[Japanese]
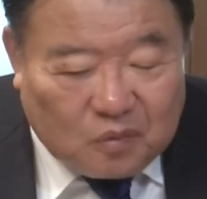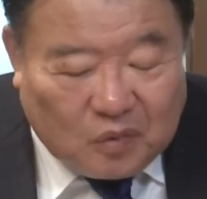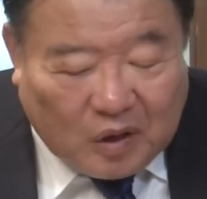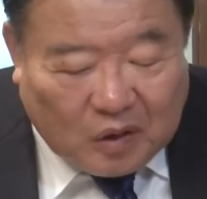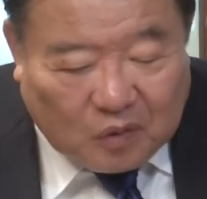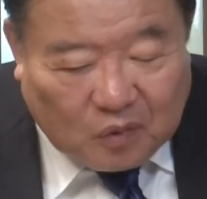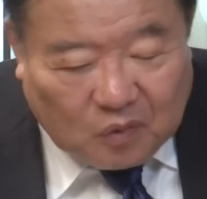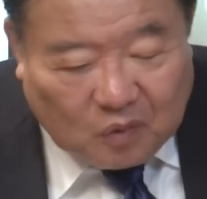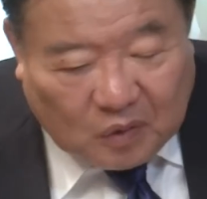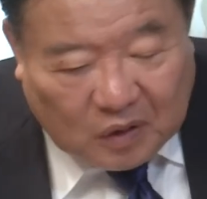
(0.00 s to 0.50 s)
あ
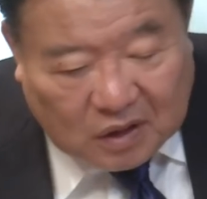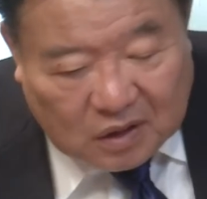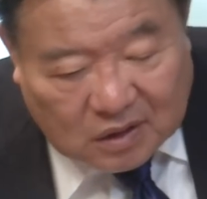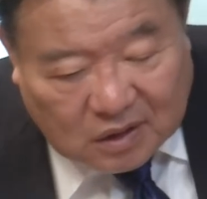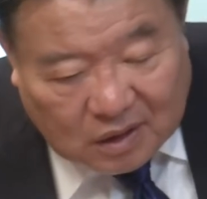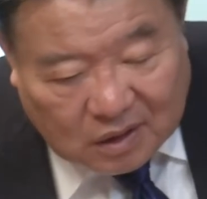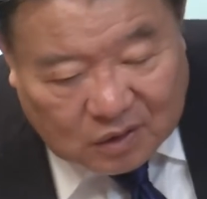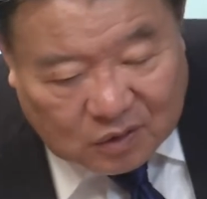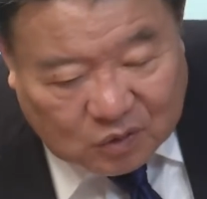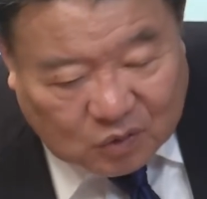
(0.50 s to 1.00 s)
の私
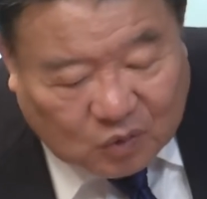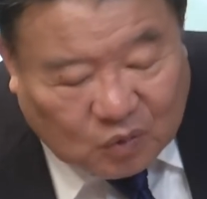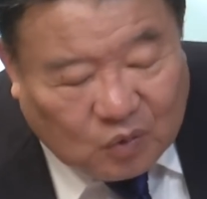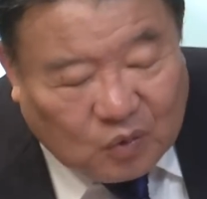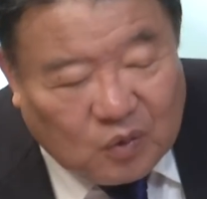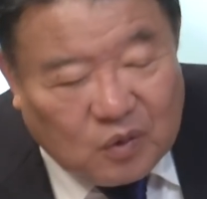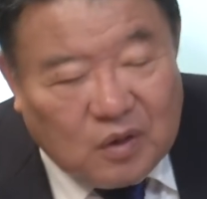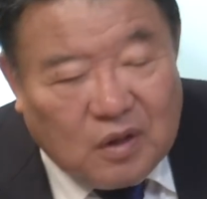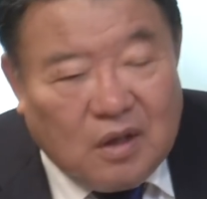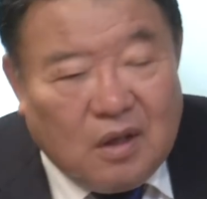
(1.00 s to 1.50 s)
から言う
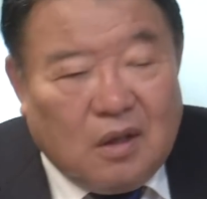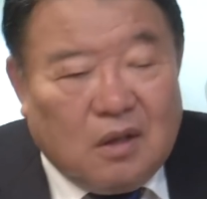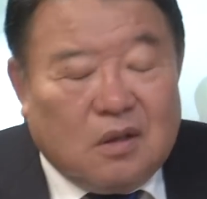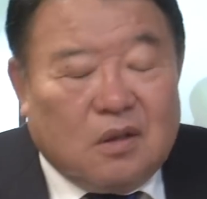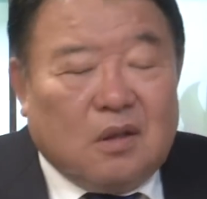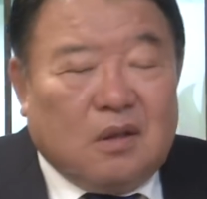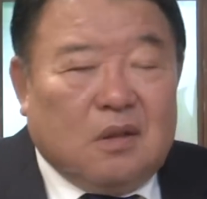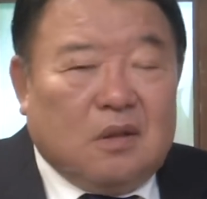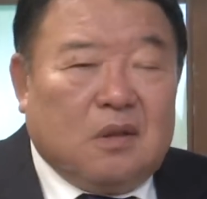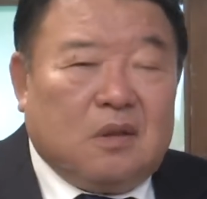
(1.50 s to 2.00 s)
と「
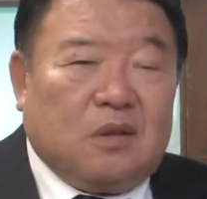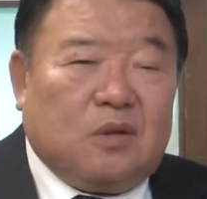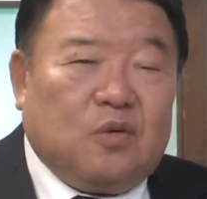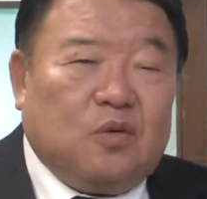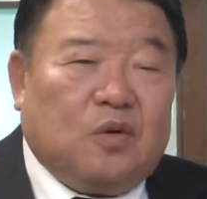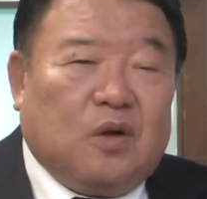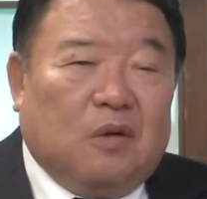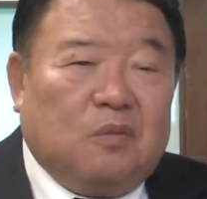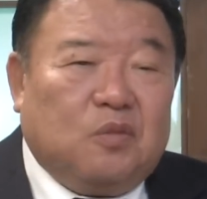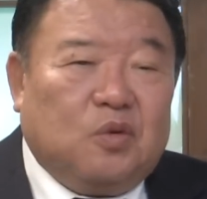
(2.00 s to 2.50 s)

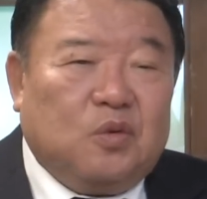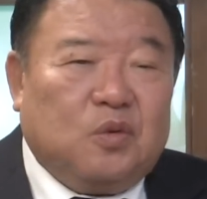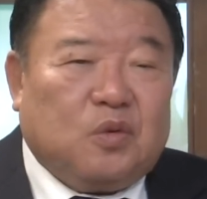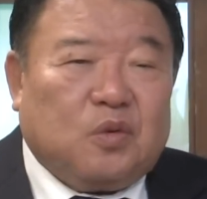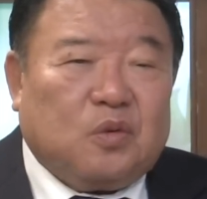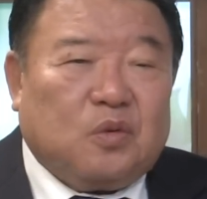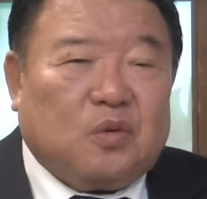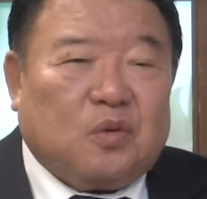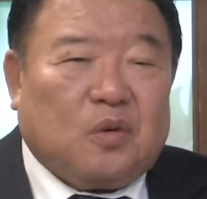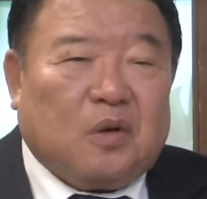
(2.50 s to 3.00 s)
週刊文
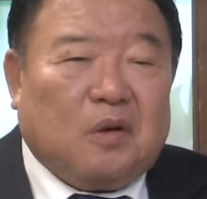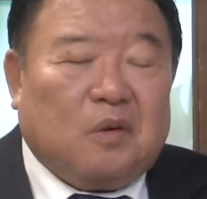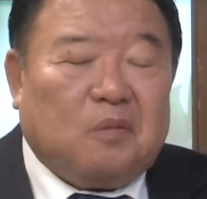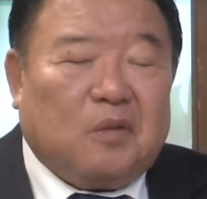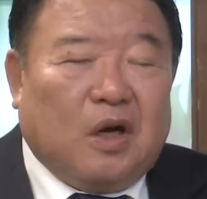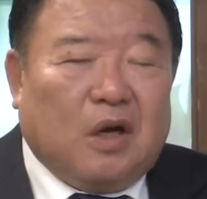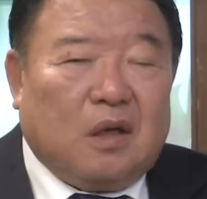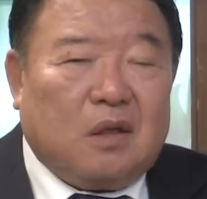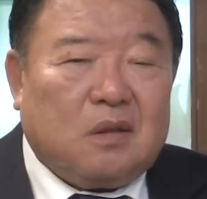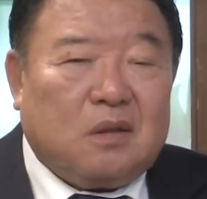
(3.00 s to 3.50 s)
春」っていうのは
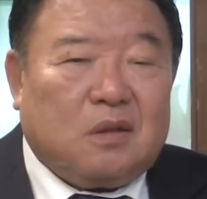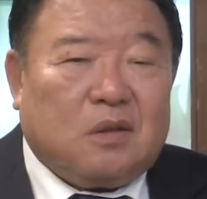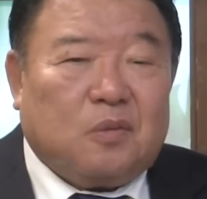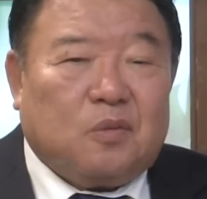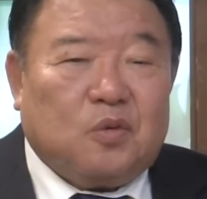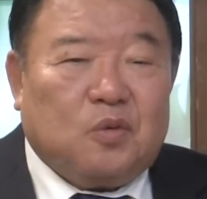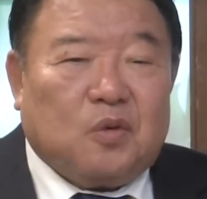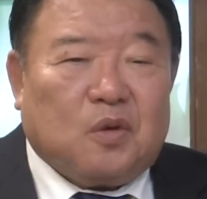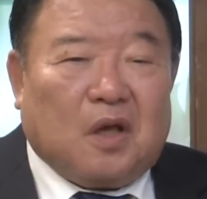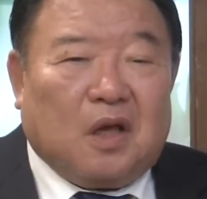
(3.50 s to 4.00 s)
まあ自
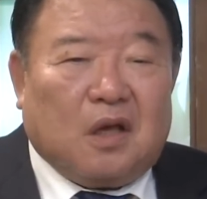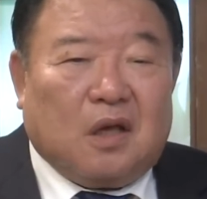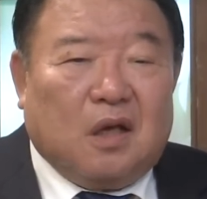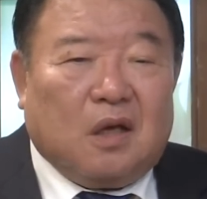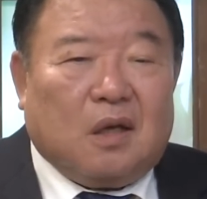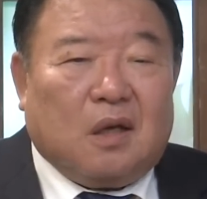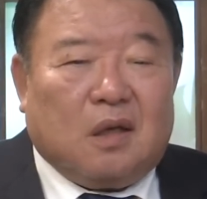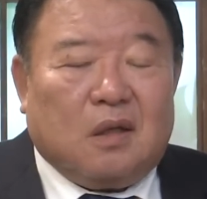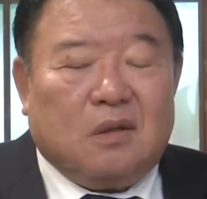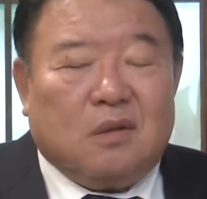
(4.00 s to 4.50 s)
分の経
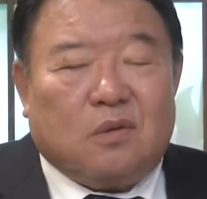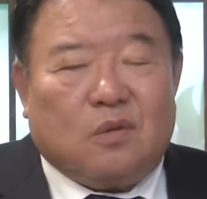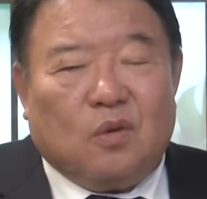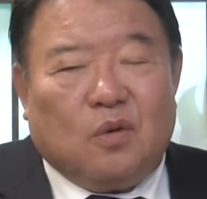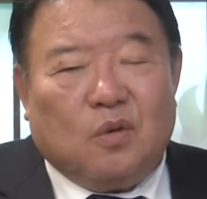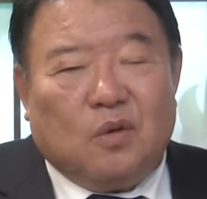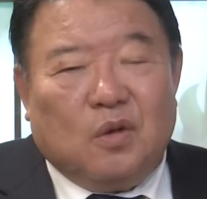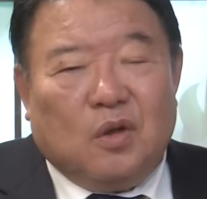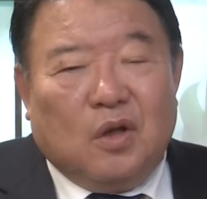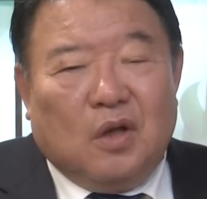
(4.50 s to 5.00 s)
験から言う
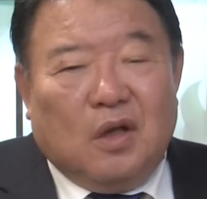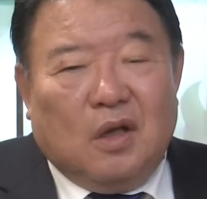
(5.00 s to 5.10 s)
と